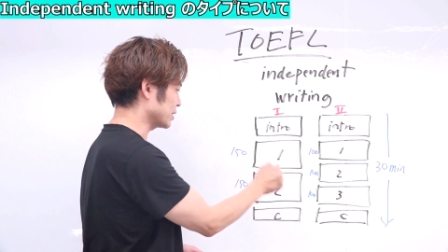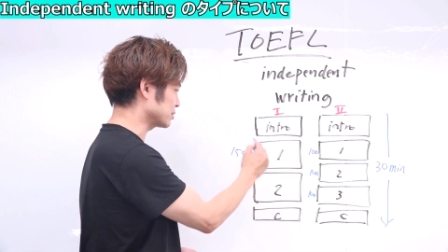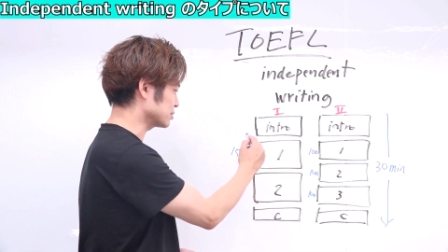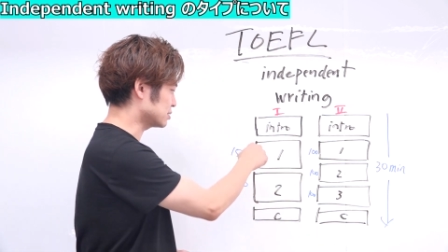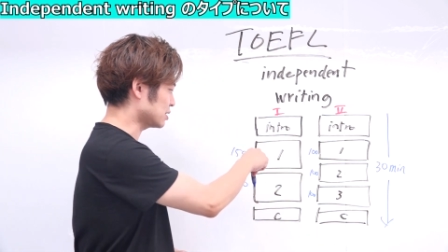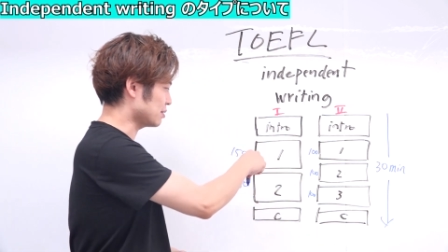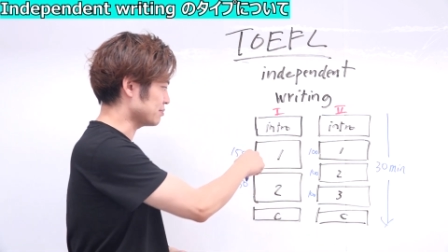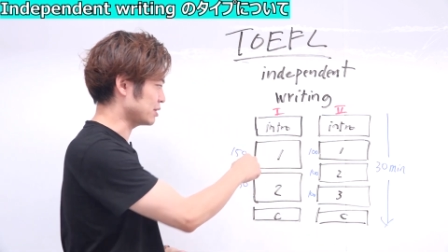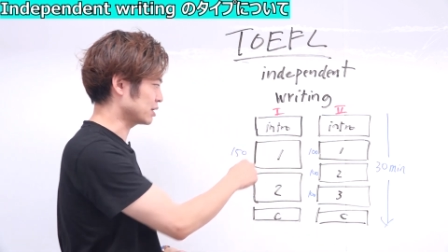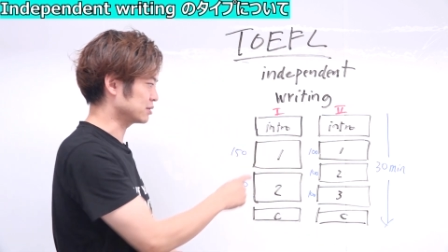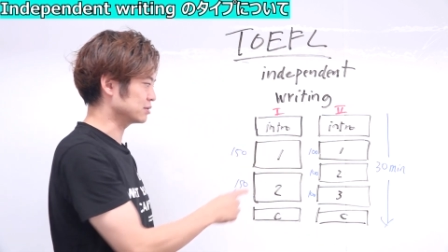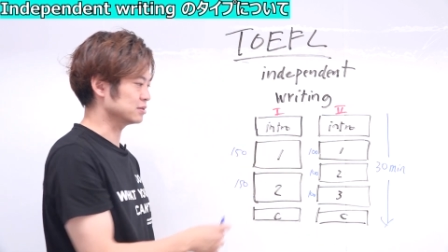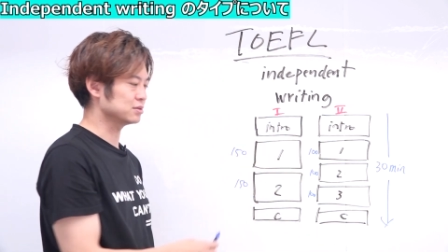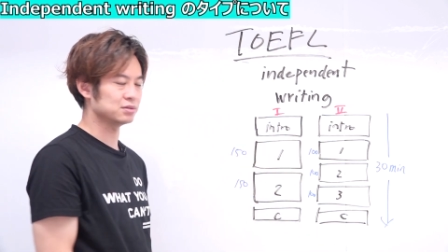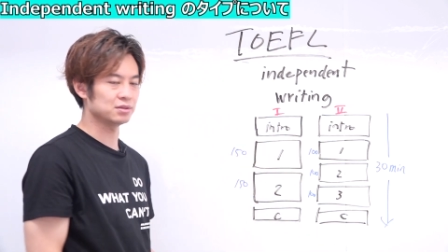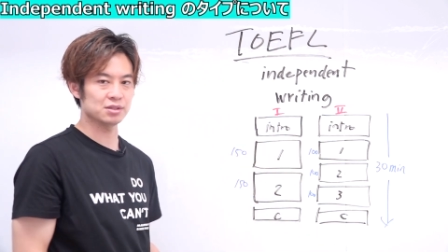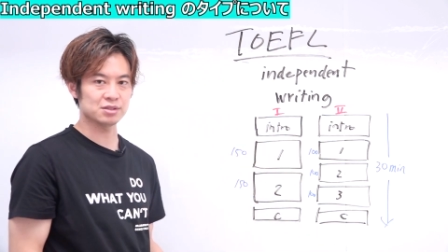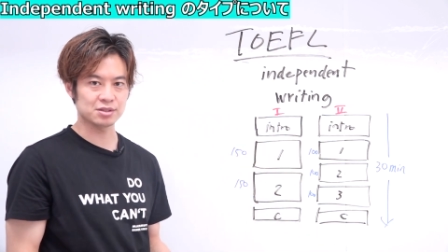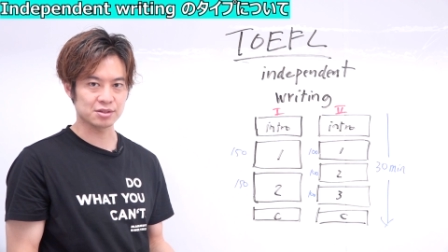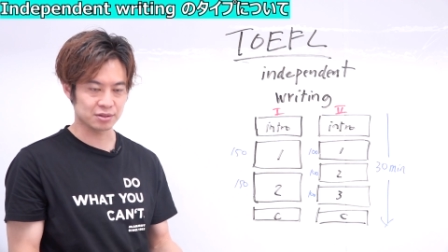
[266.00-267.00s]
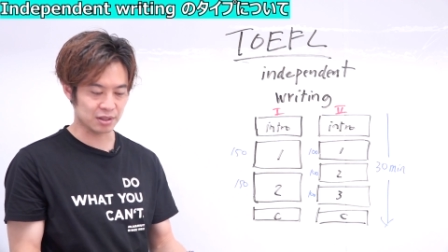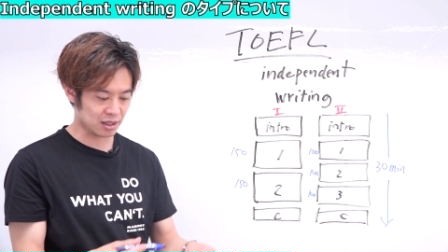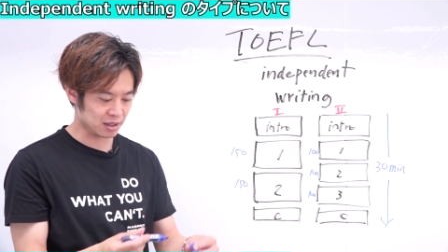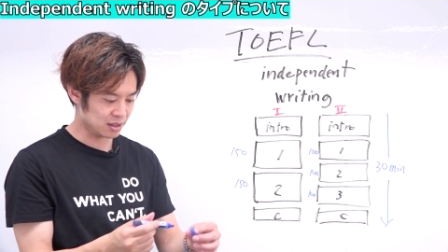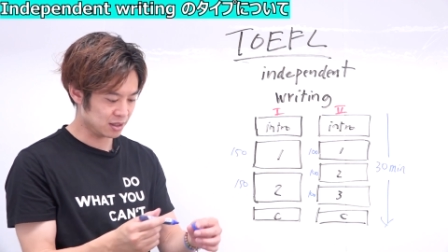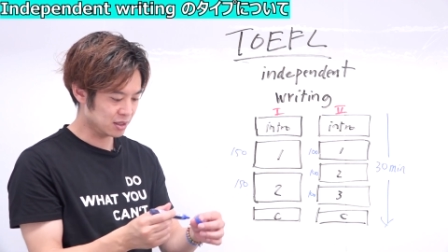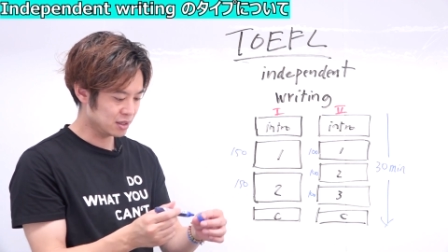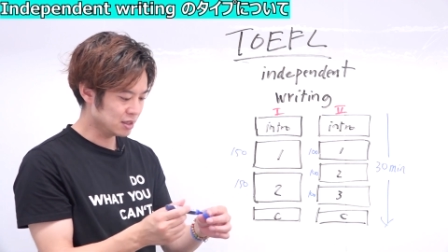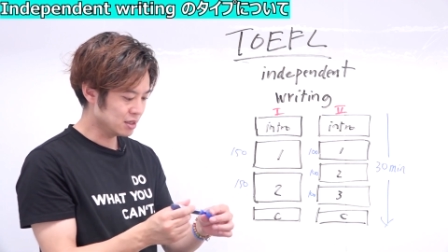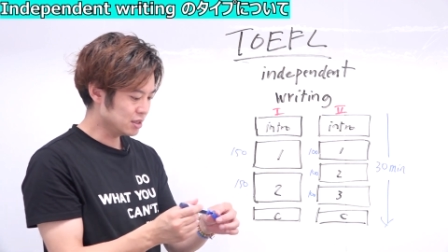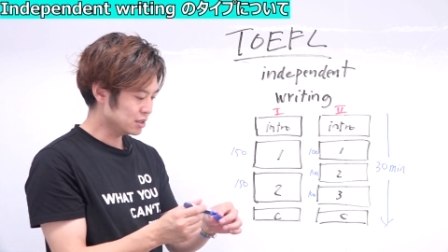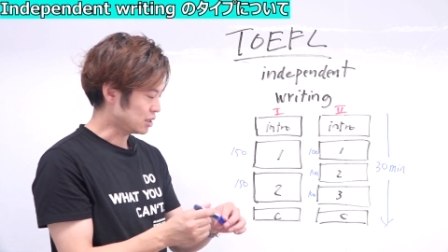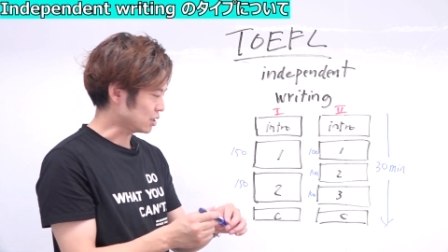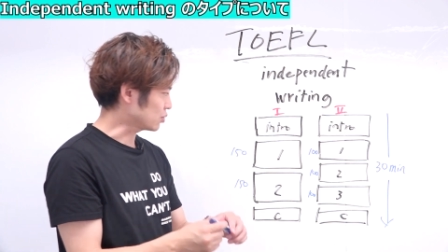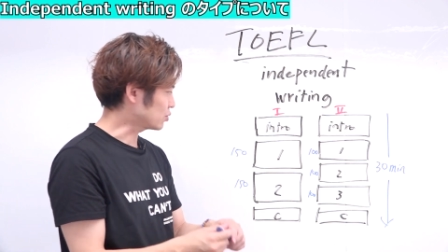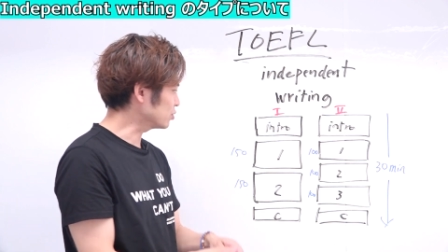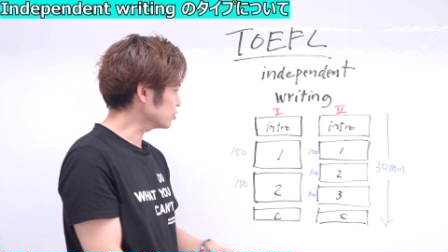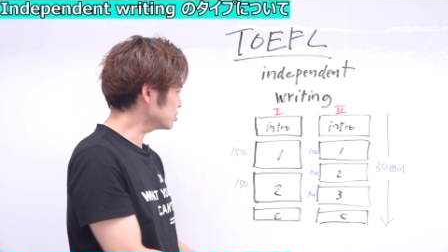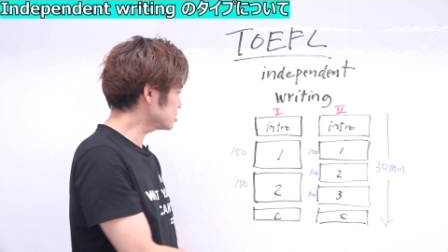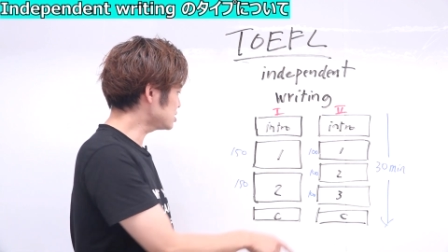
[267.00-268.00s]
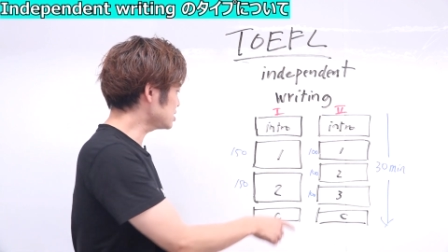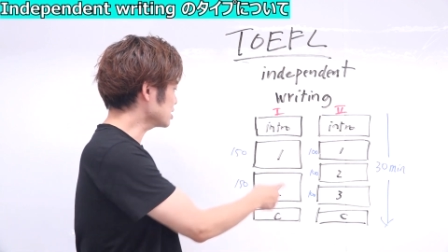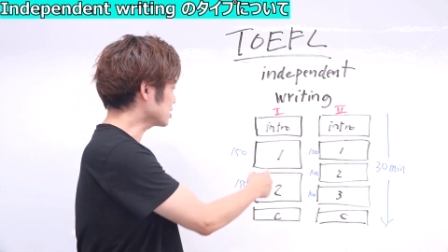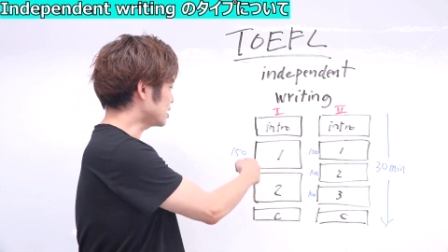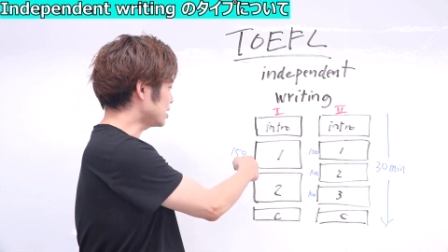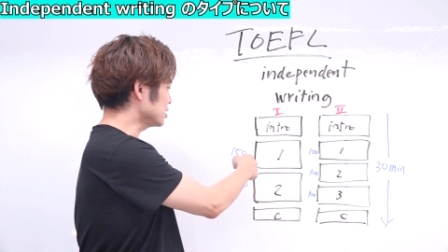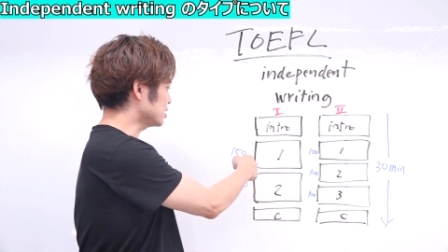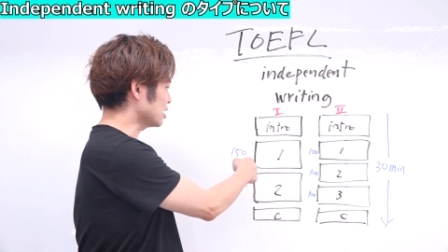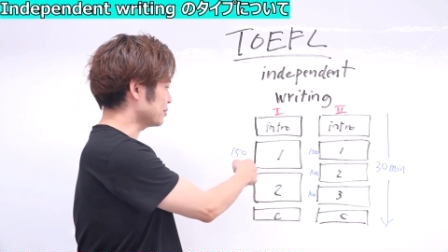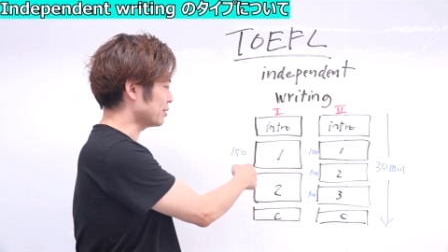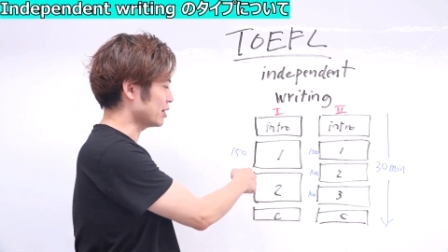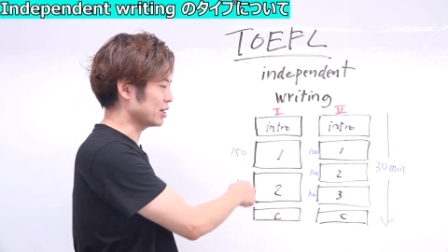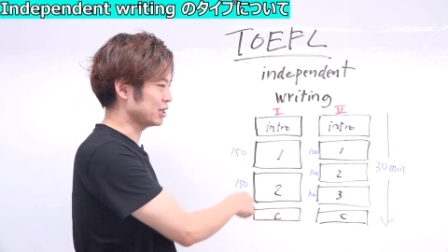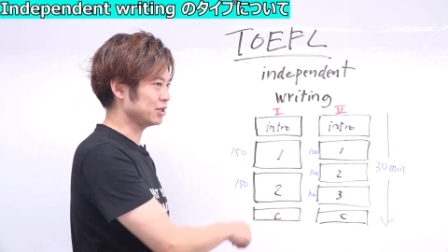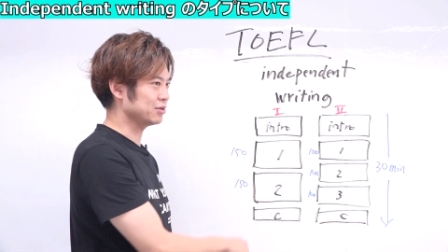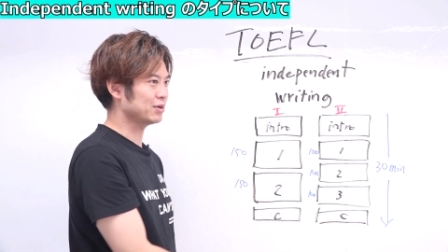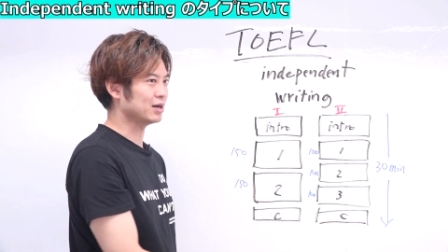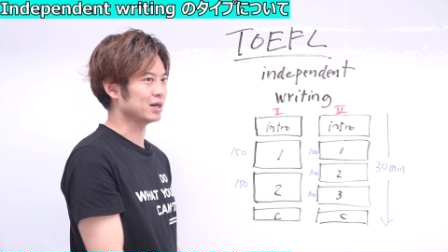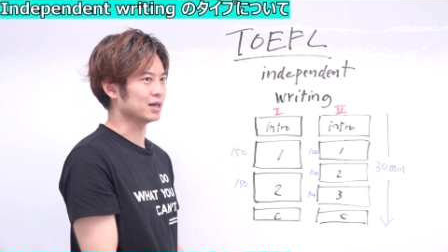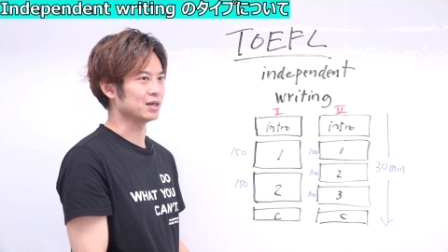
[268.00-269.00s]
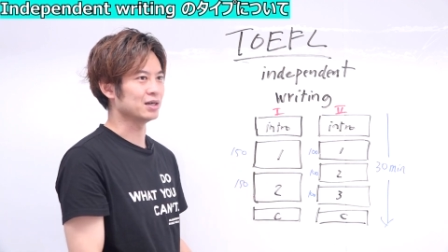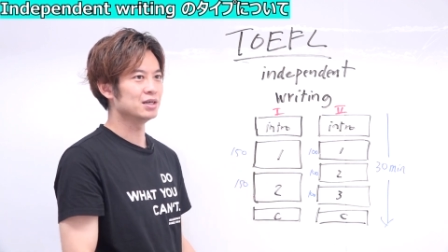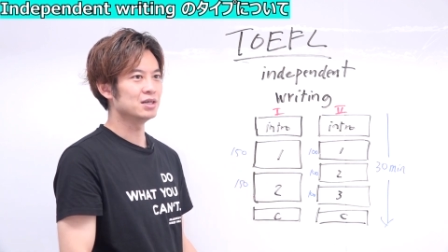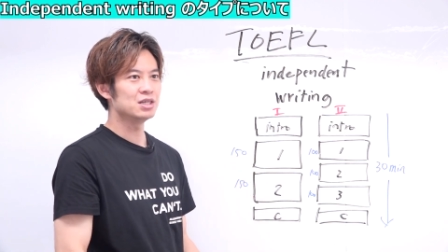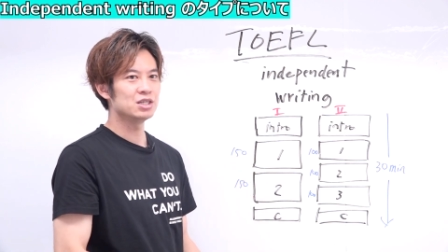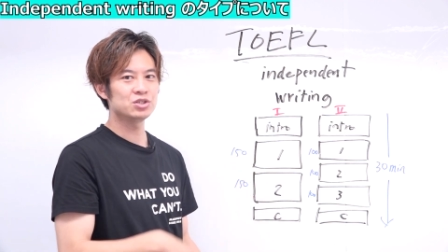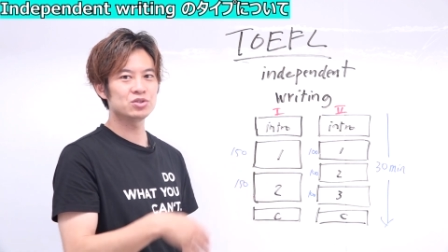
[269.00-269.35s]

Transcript: 300、300ですよね。で、こっちで書いた場合には、